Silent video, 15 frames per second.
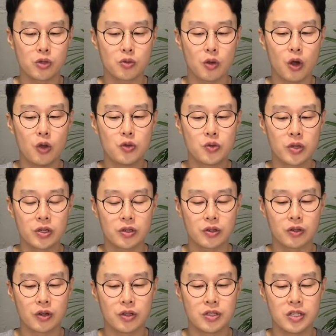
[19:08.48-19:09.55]
목이 좀
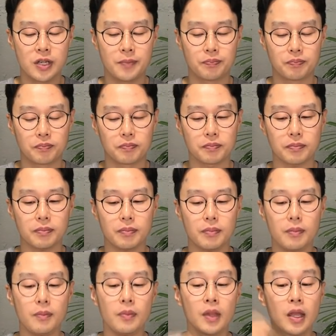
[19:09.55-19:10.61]
건조해져서 그런지.
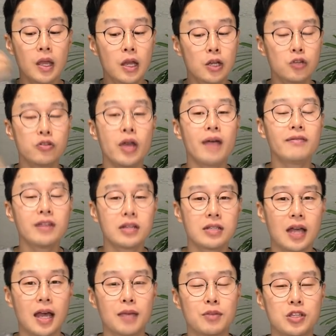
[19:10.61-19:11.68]
Do you have the
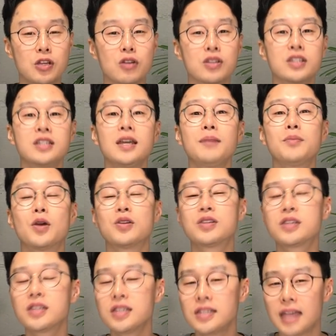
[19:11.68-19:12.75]
time은요, 시간 몇
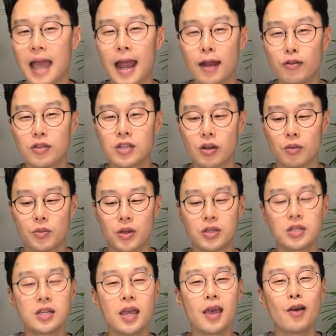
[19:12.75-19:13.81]
시인지 알고 있냐고, 몇
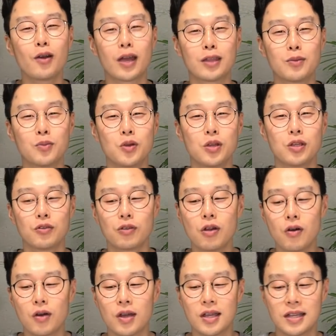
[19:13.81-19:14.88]
시에요? 라는
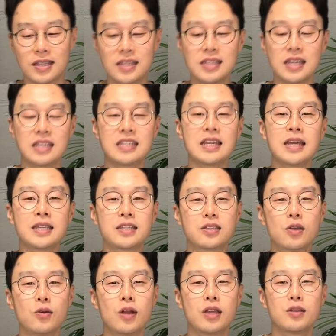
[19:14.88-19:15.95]
표현이고요. 진짜 시간
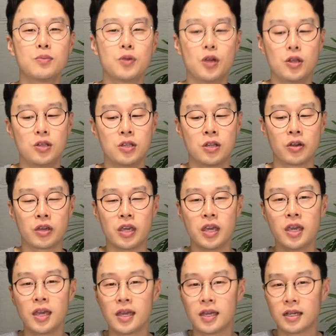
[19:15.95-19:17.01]
있어요? 라는 표현은
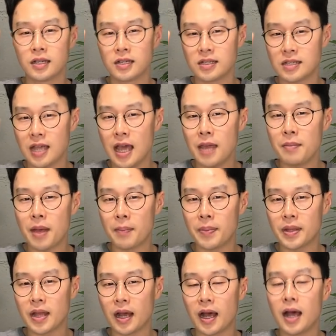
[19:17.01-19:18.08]
여기 그 time
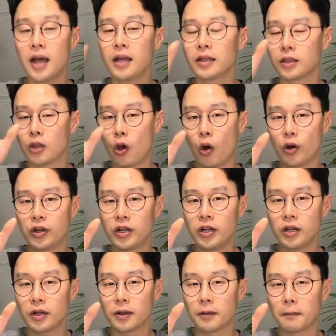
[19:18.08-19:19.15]
앞에다가
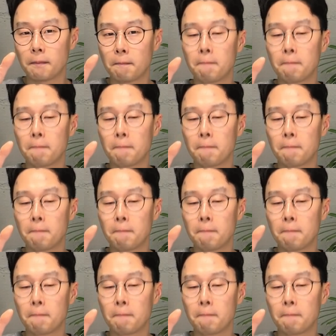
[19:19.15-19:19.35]
더를